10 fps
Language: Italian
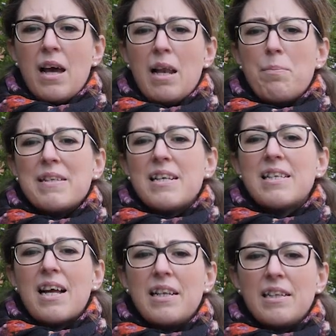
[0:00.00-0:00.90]
La
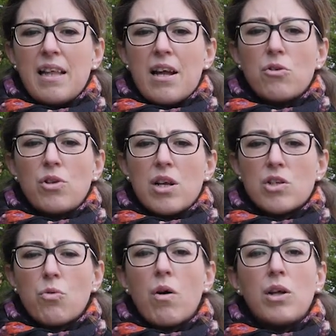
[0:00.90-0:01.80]
presenza all'interno della
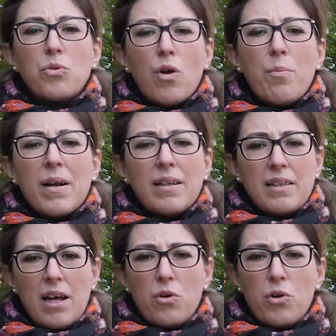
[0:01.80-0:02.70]
scuola di un'opera di
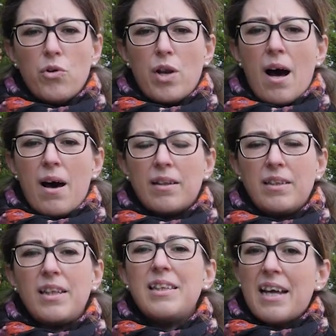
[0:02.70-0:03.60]
Nello
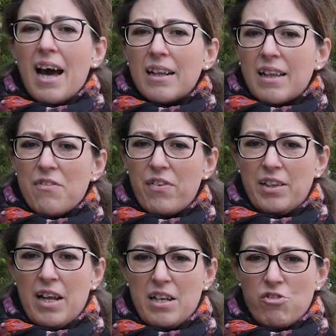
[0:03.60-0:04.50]
Leonardi dedicata ai
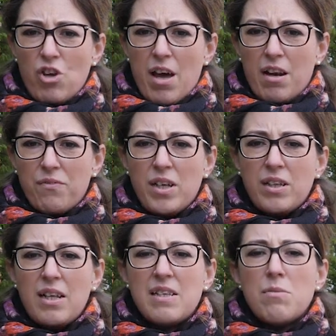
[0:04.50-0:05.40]
fratelli Cervi
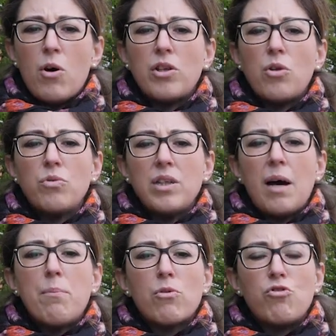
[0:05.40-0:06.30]
testimonia
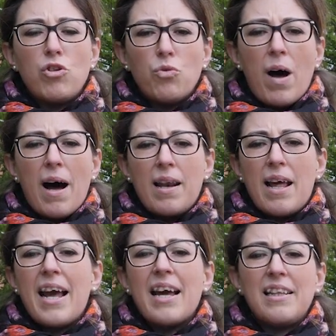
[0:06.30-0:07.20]
l'unità
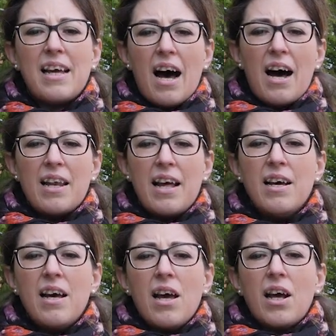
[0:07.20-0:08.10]
progettuale e ideale
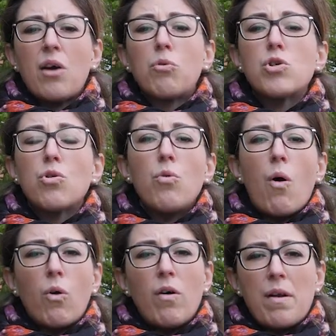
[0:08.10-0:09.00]
che questo
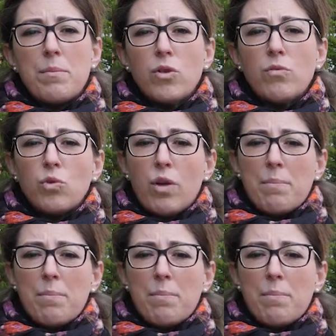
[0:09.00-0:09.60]
luogo avrebbe dovuto